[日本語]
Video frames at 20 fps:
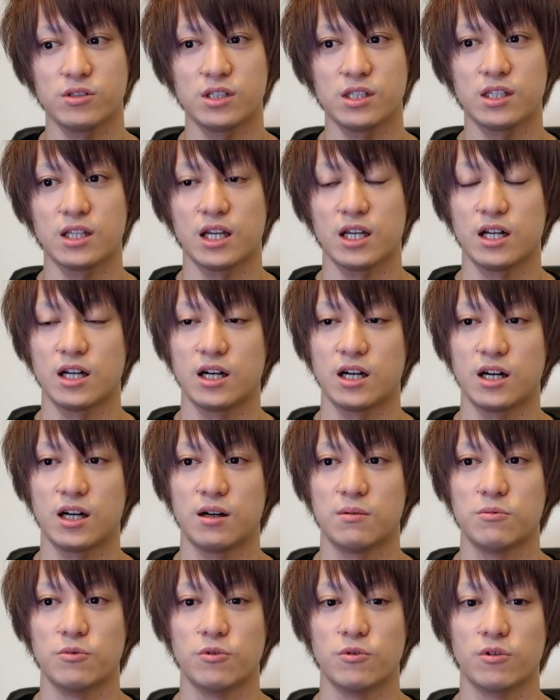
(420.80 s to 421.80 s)
自体
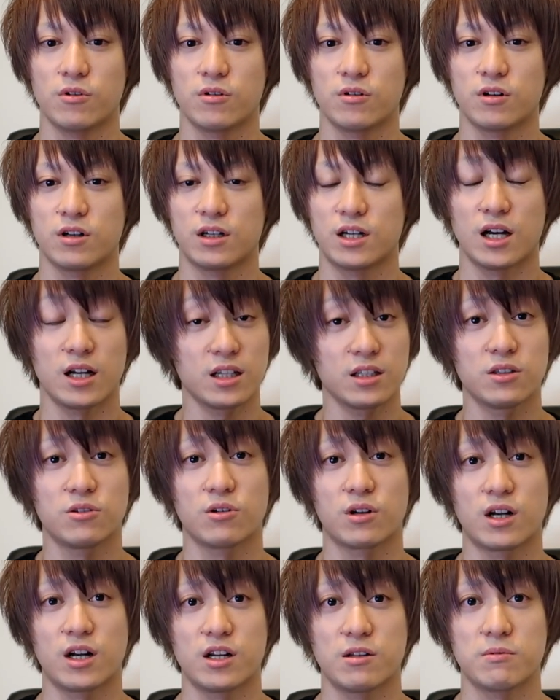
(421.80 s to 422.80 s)
がもうガラッ
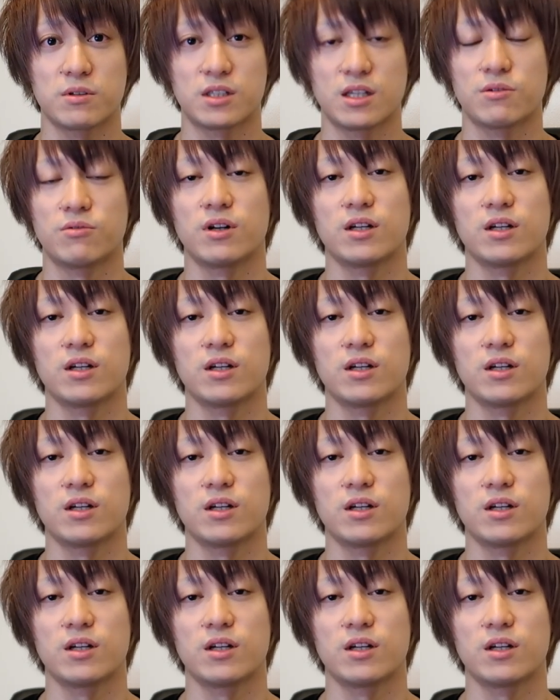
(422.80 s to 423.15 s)
と変わりますね。